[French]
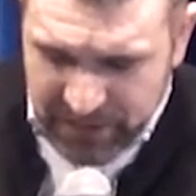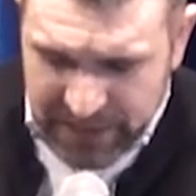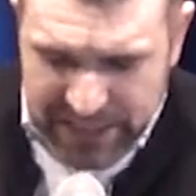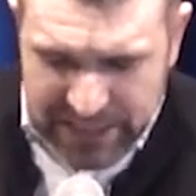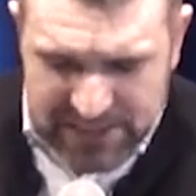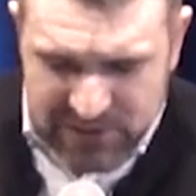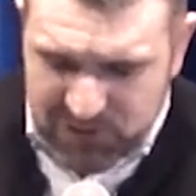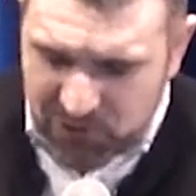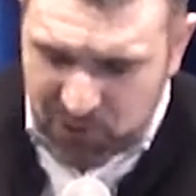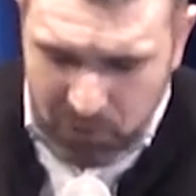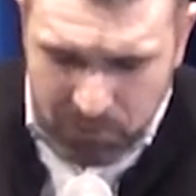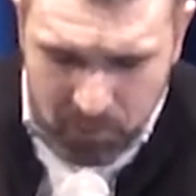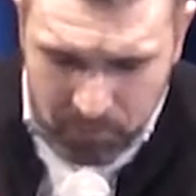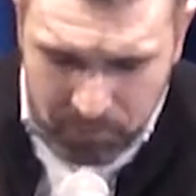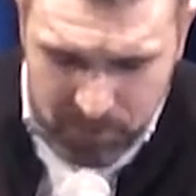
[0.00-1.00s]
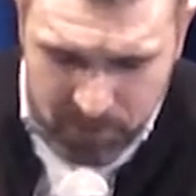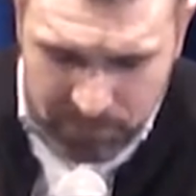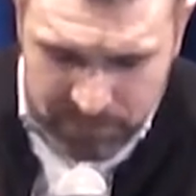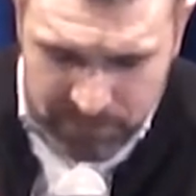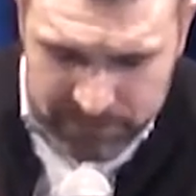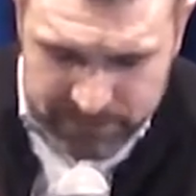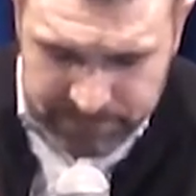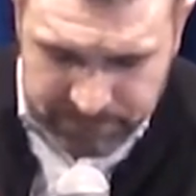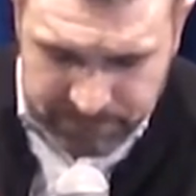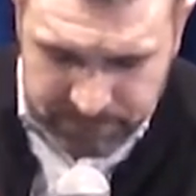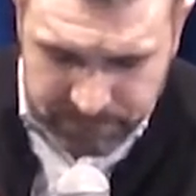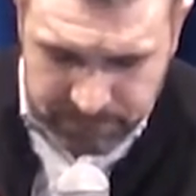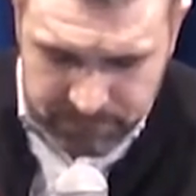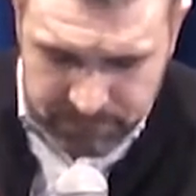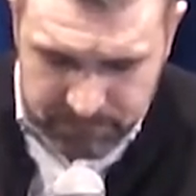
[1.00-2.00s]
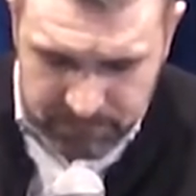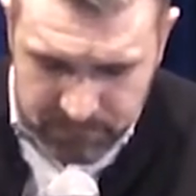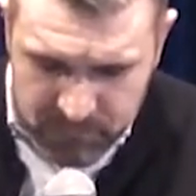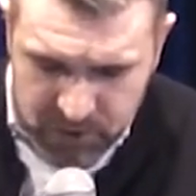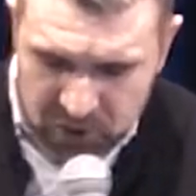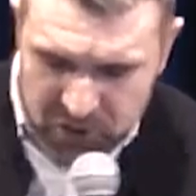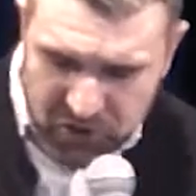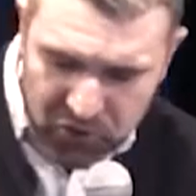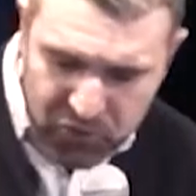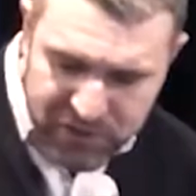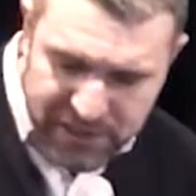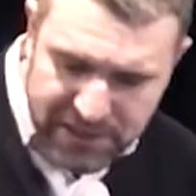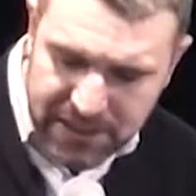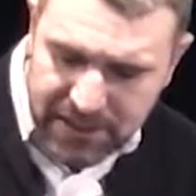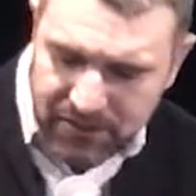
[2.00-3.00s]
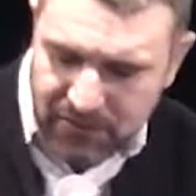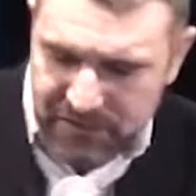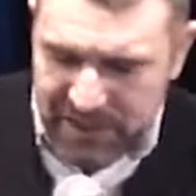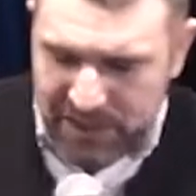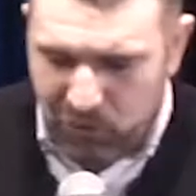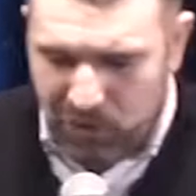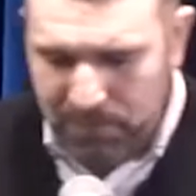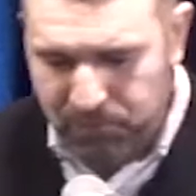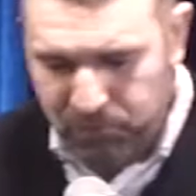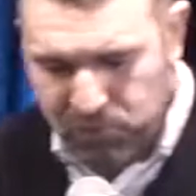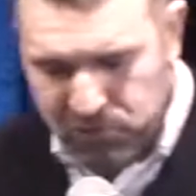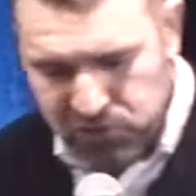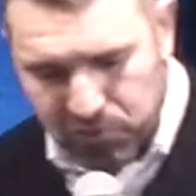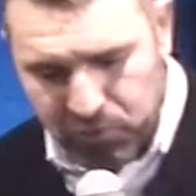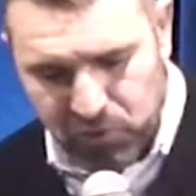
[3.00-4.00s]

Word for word: et ils seront mon peuple. Celui-ci n'enseignera plus son